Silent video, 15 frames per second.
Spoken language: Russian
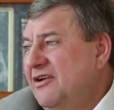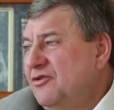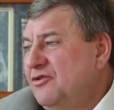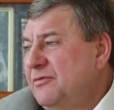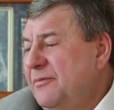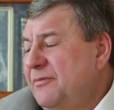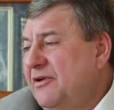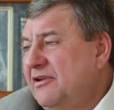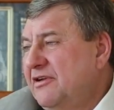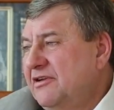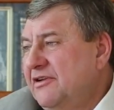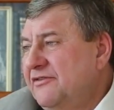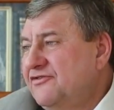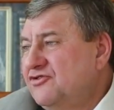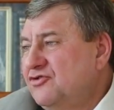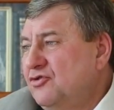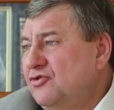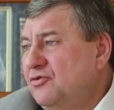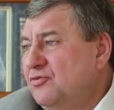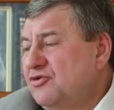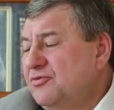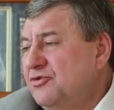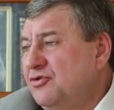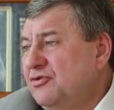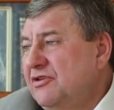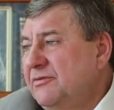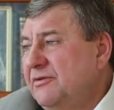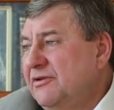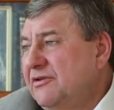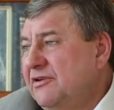Он попал когда в зону, может быть, он
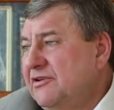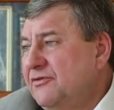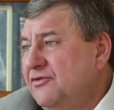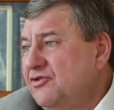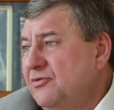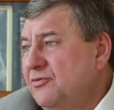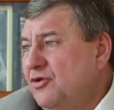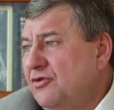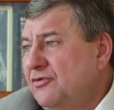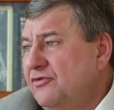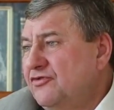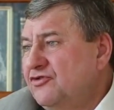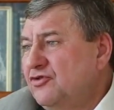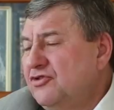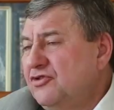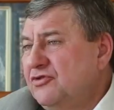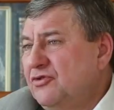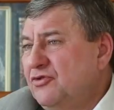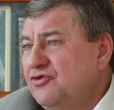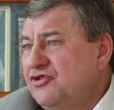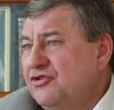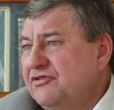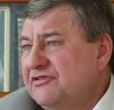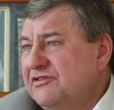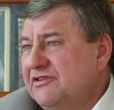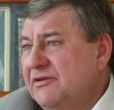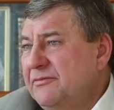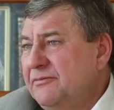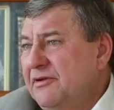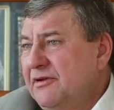тогда от этого и не мог, но в зоне научился
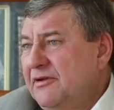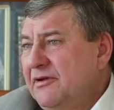там